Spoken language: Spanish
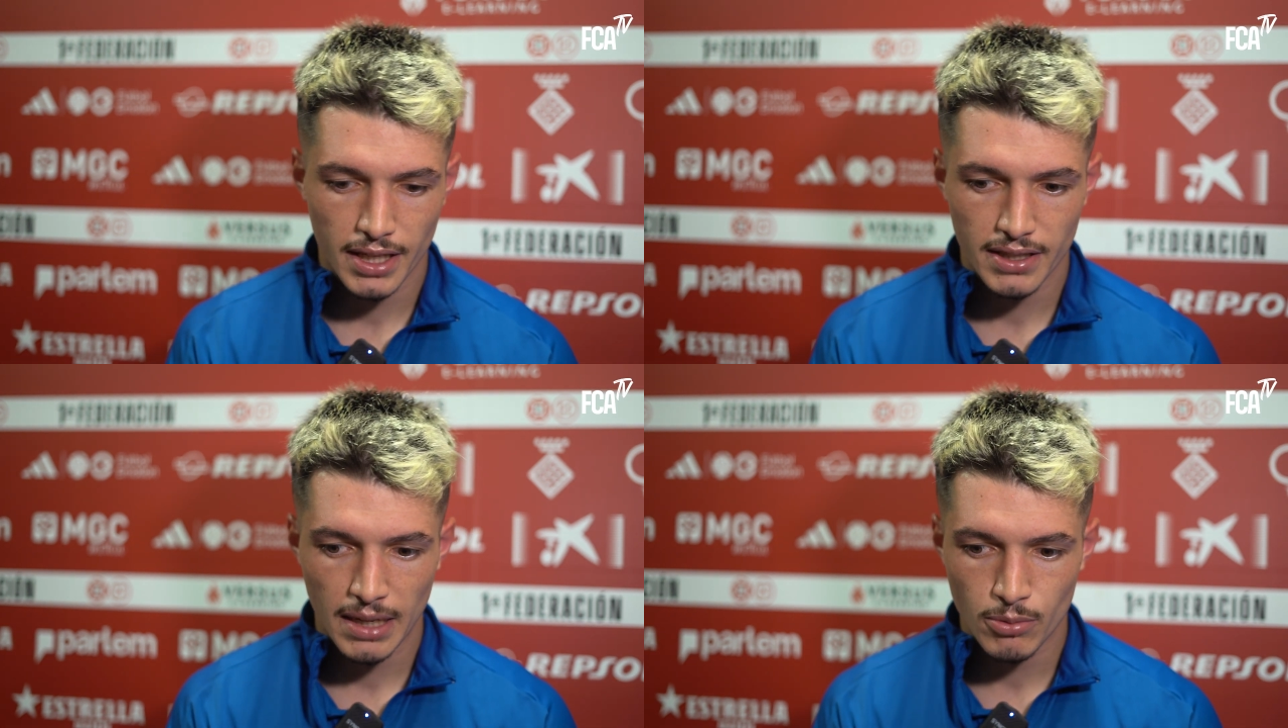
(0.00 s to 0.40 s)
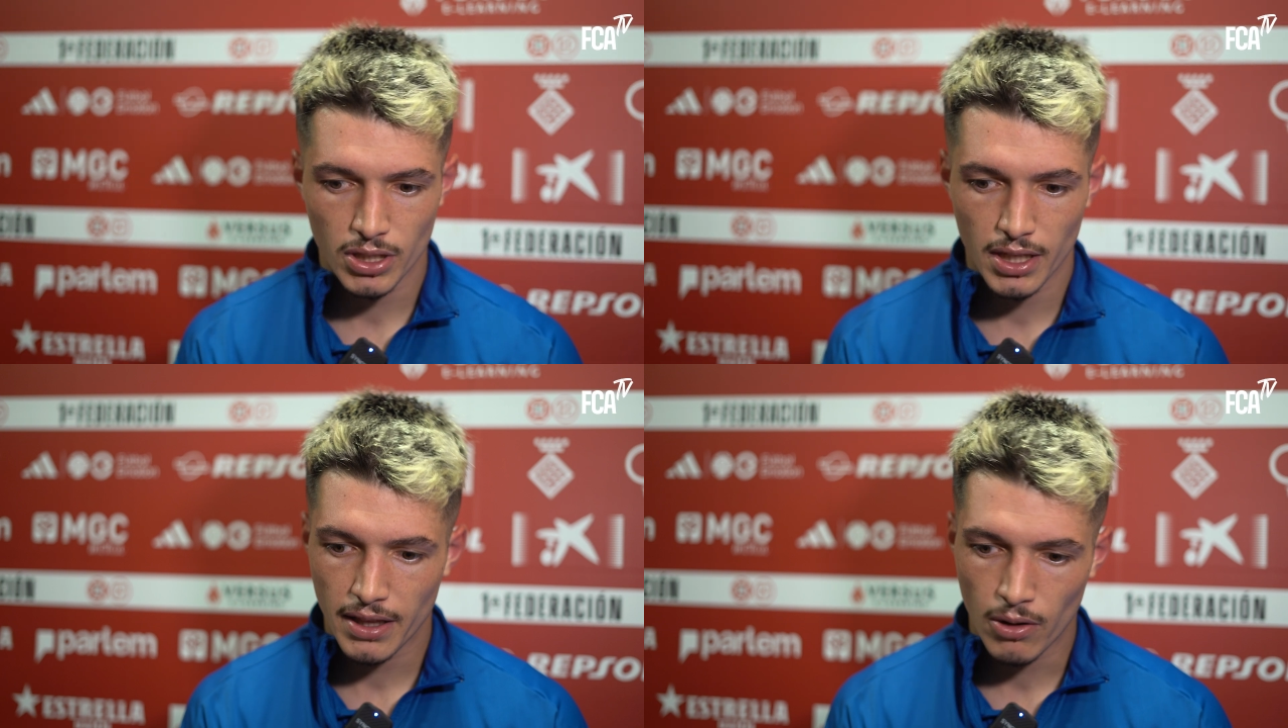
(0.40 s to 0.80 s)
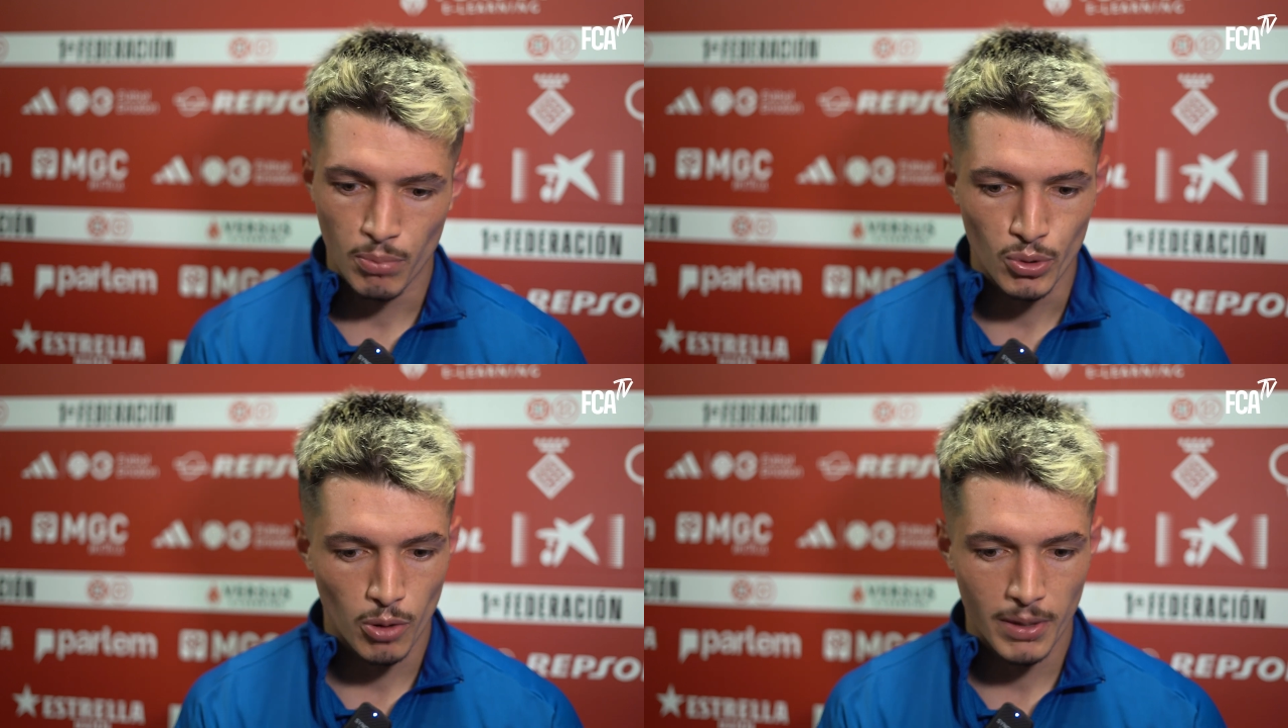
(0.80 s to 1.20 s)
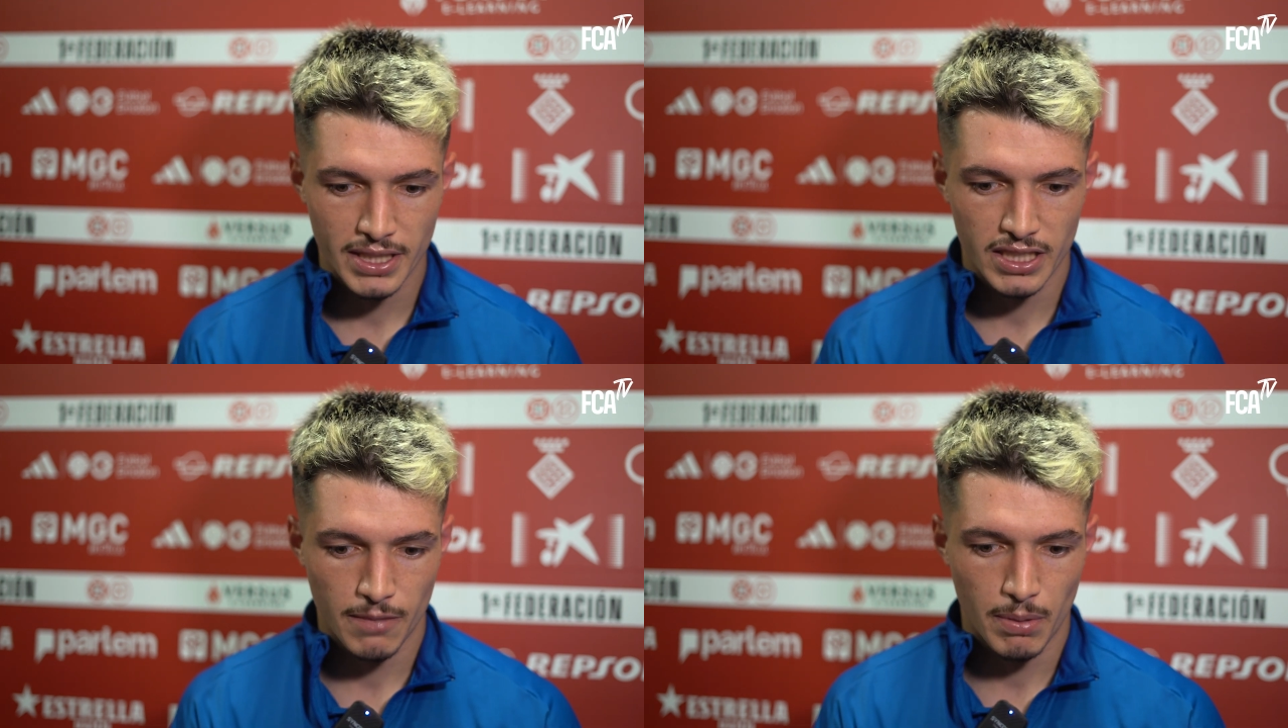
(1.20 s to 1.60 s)
que, teníamos que dar un punto más
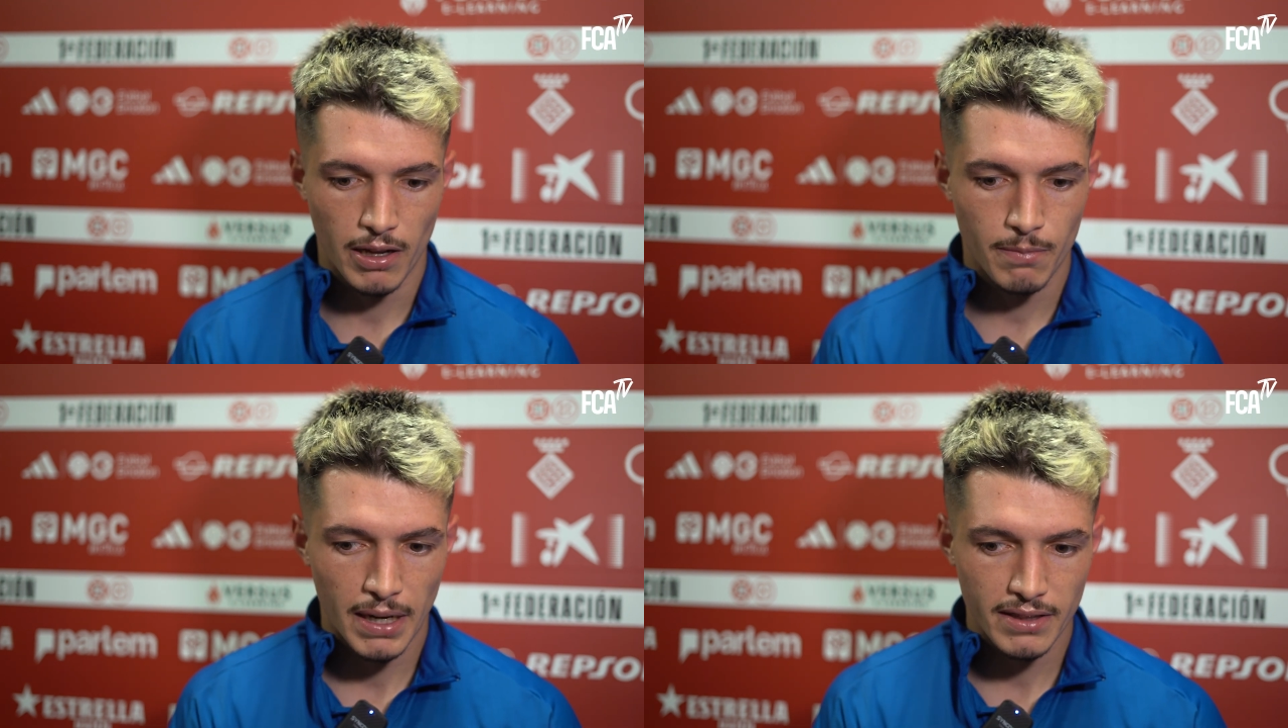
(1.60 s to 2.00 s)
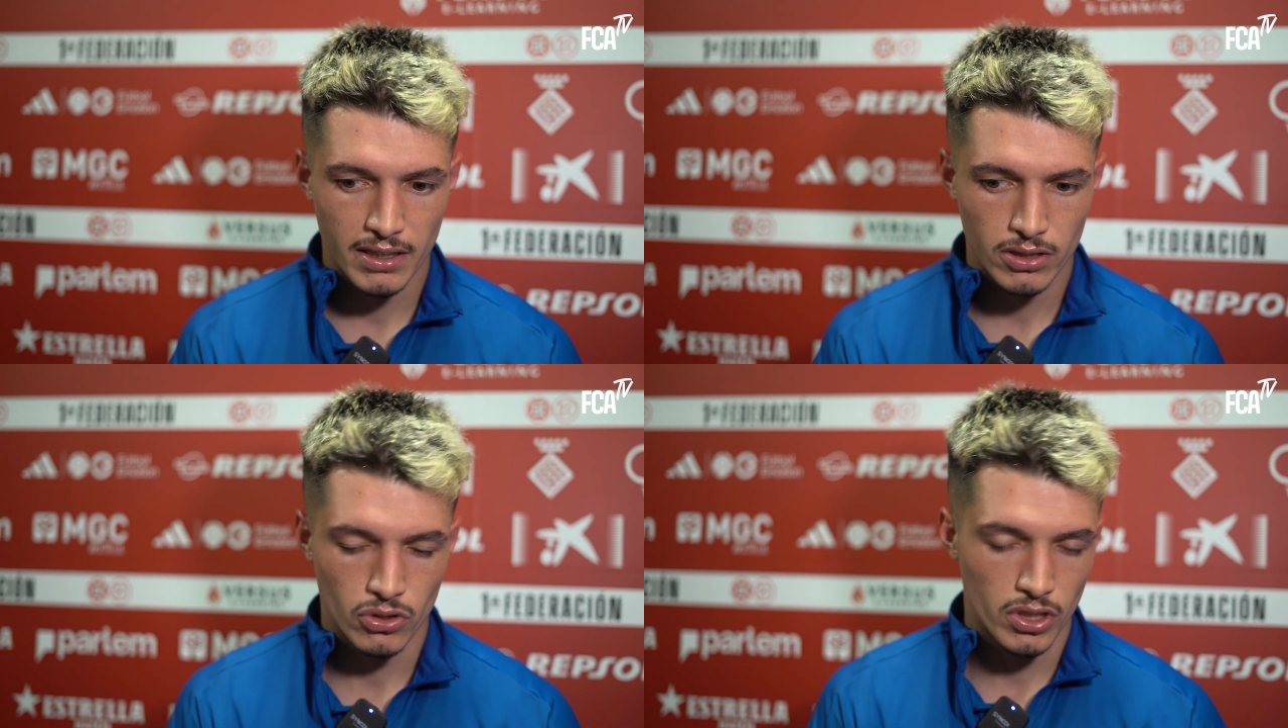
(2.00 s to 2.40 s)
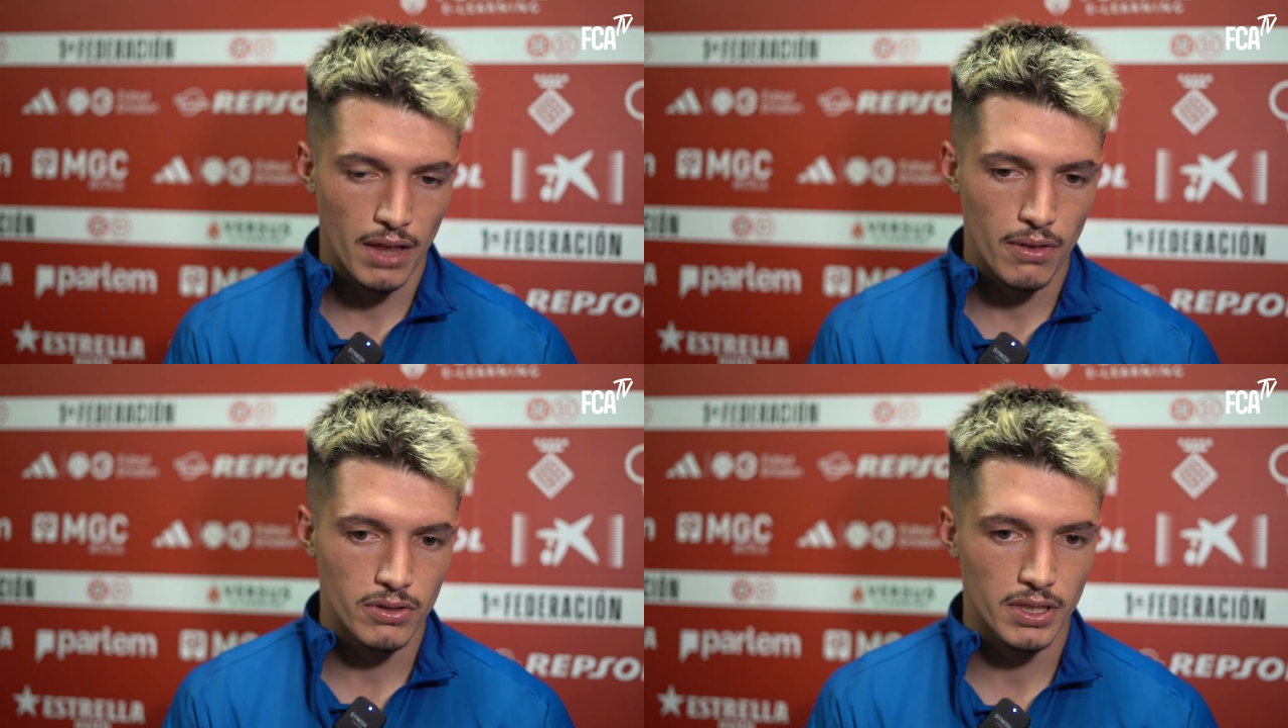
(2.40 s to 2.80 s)
en esas primeras partes, en esos inicios,